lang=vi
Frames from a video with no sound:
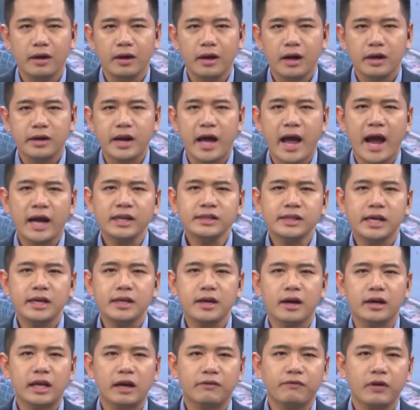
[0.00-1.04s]
Đề án xây
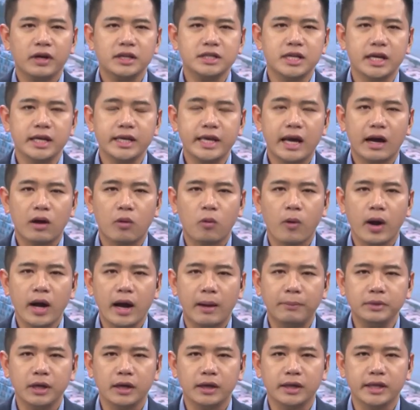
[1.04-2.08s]
dựng và phát triển văn hóa
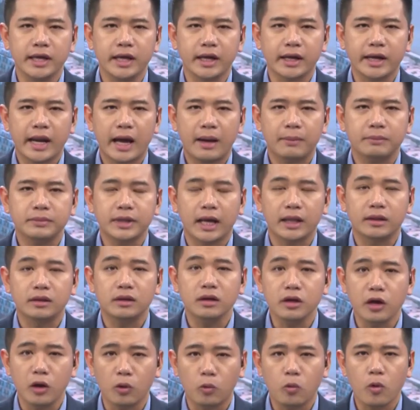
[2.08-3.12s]
ẩm thực Việt Nam thành
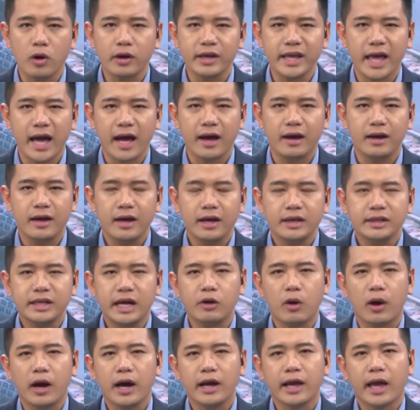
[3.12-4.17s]
thương hiệu quốc gia
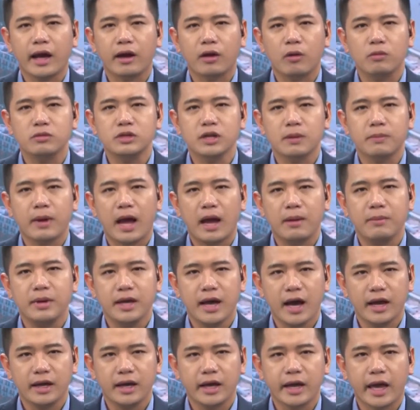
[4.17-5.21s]
giai đoạn
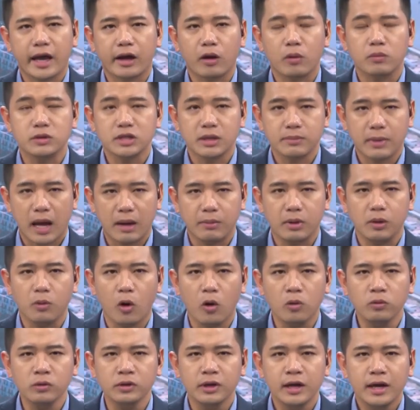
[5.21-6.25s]

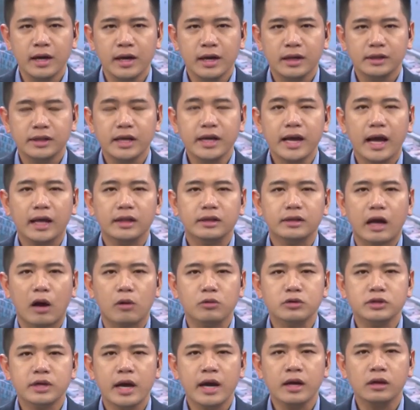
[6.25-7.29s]
2022-2024 tiến hành
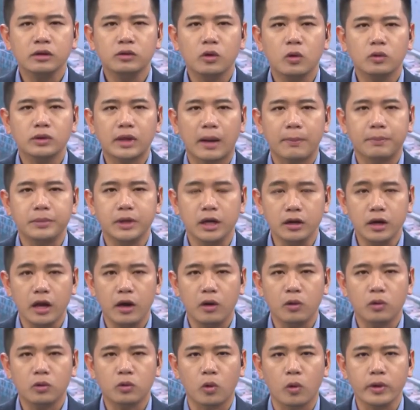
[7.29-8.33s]
khảo sát thu thập dữ
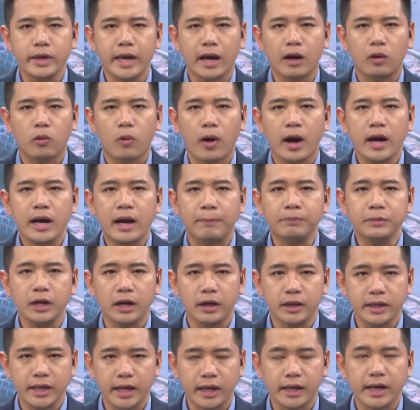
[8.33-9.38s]
liệu của văn hóa ẩm
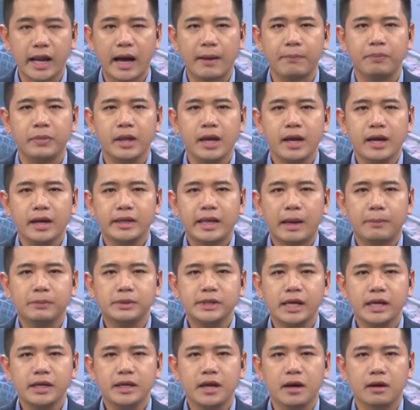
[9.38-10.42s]
thực Việt Nam
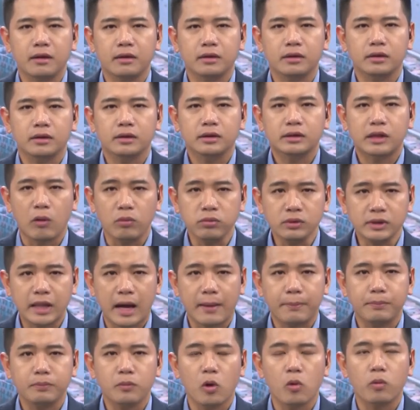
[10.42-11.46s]
nhằm xây dựng tổng
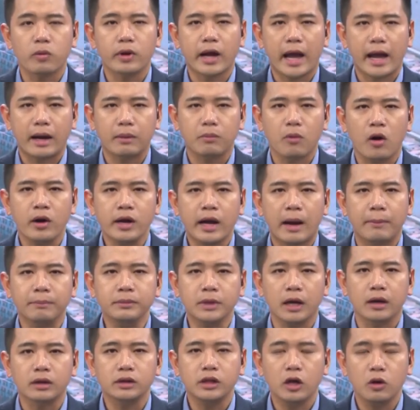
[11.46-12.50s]
tập 1.000 món
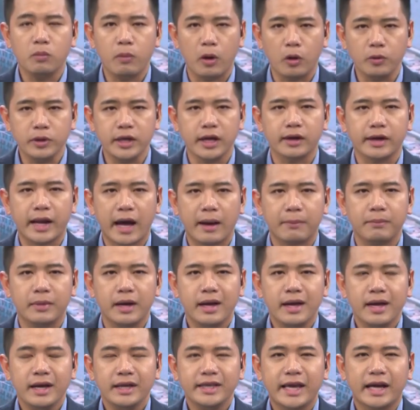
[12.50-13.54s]
ẩm thực tiêu biểu Việt Nam
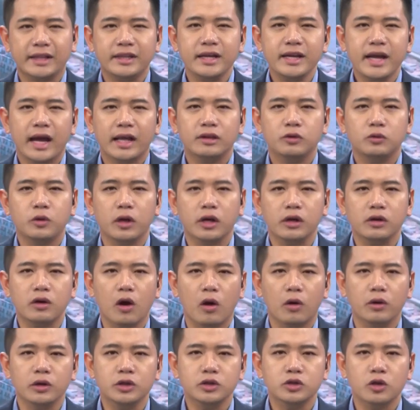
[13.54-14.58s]
và tiến hành chuyển
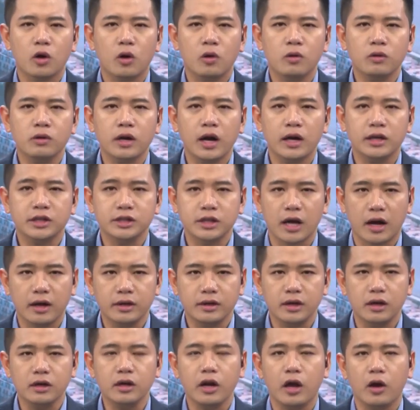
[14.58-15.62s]
đổi số cơ
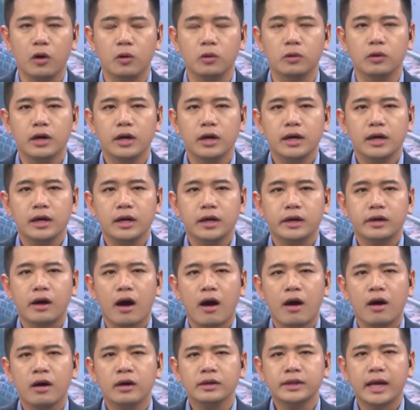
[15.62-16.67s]
sở dữ liệu
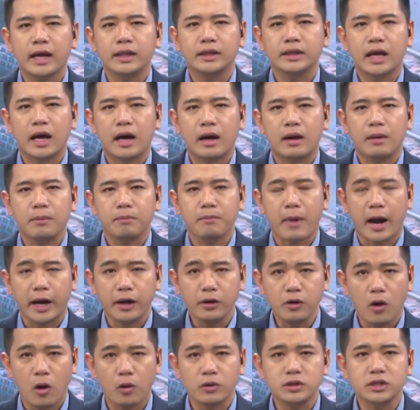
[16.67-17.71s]
đó thành à,
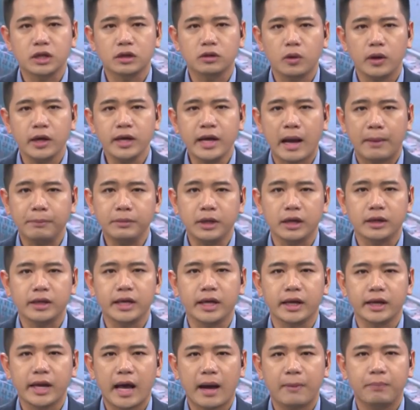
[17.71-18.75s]
bản đồ trực tuyến ẩm thực
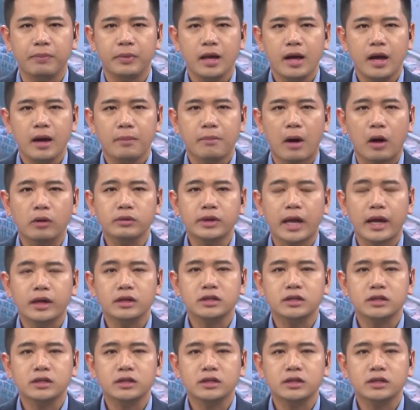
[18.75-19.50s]
Việt Nam, bảo tàng